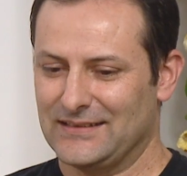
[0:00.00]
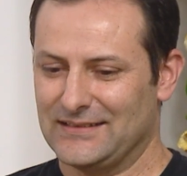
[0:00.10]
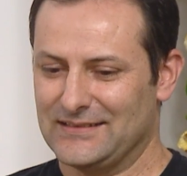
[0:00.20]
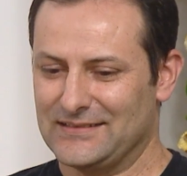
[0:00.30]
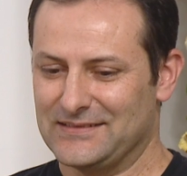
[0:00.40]

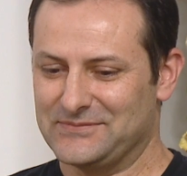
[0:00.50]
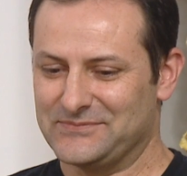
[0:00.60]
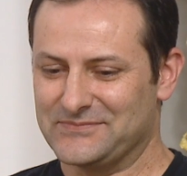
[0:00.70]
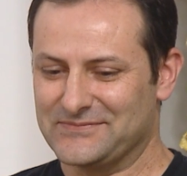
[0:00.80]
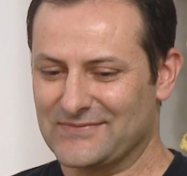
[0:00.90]

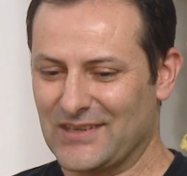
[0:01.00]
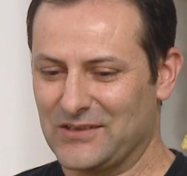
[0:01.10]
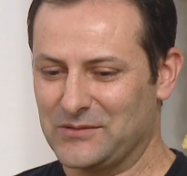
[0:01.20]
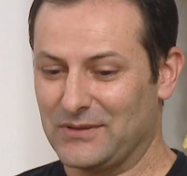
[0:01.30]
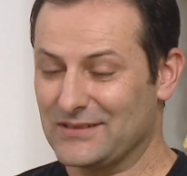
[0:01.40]
Um,
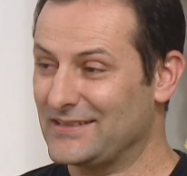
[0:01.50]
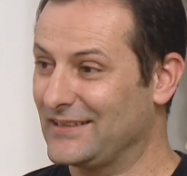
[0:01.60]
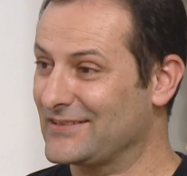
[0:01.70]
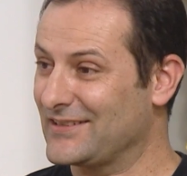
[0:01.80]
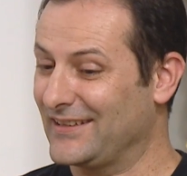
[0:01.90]
o Paulo
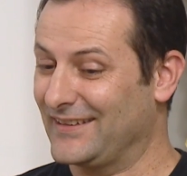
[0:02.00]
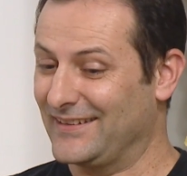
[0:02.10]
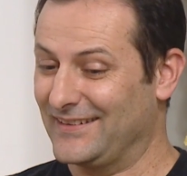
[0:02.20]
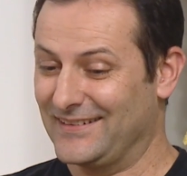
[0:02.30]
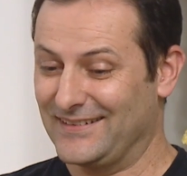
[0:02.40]
Santos
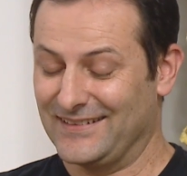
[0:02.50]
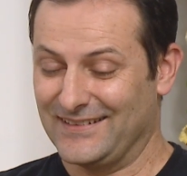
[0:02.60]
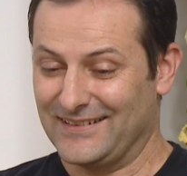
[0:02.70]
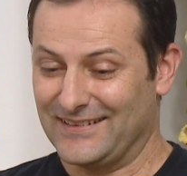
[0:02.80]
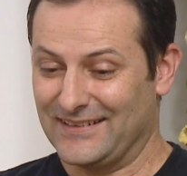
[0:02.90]
é,
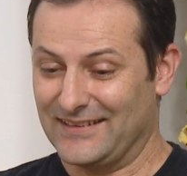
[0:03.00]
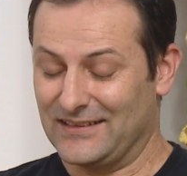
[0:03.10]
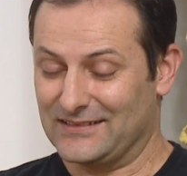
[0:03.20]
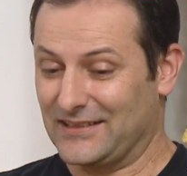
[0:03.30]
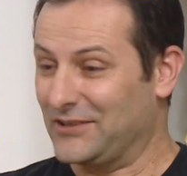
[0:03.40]

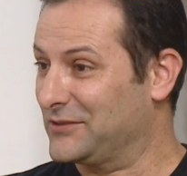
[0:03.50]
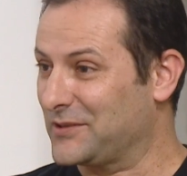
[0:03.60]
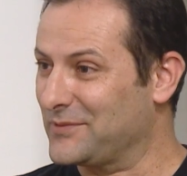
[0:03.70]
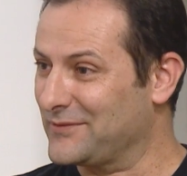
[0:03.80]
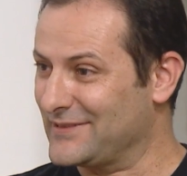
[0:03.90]
tem
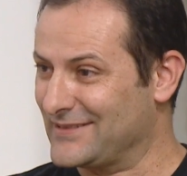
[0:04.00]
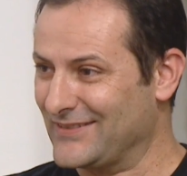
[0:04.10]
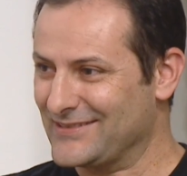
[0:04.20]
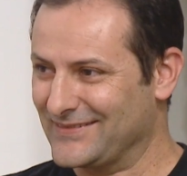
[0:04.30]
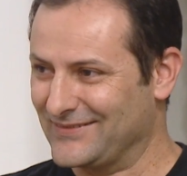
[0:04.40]
outra
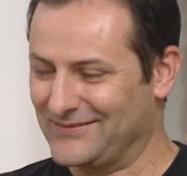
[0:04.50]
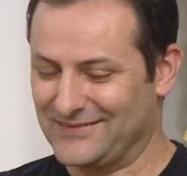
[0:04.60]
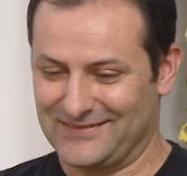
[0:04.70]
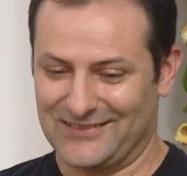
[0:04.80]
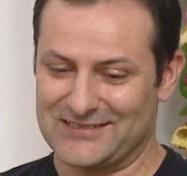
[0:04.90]
profissão.
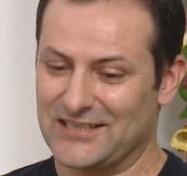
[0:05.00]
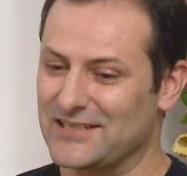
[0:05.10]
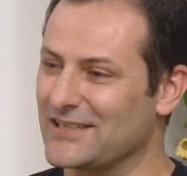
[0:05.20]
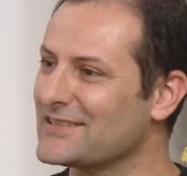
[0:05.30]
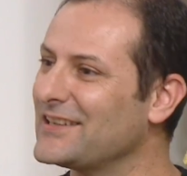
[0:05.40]
Sim, Ou
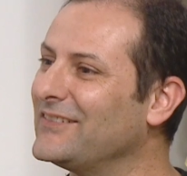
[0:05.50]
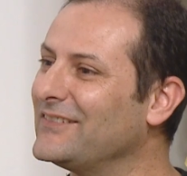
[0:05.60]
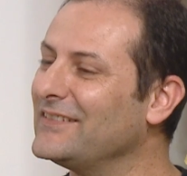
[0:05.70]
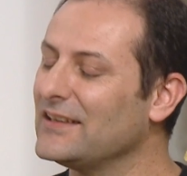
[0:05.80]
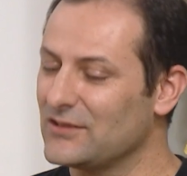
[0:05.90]
seja, isto é? é? um,
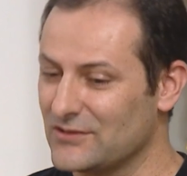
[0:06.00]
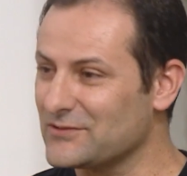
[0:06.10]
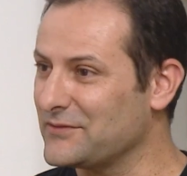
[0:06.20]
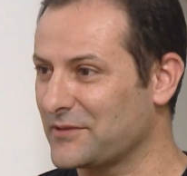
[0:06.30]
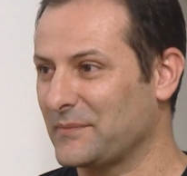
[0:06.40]
eu
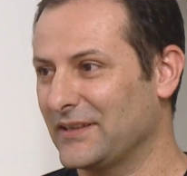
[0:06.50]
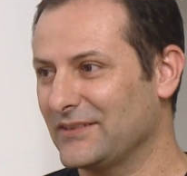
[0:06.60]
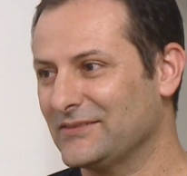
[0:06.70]
sou enfermeiro.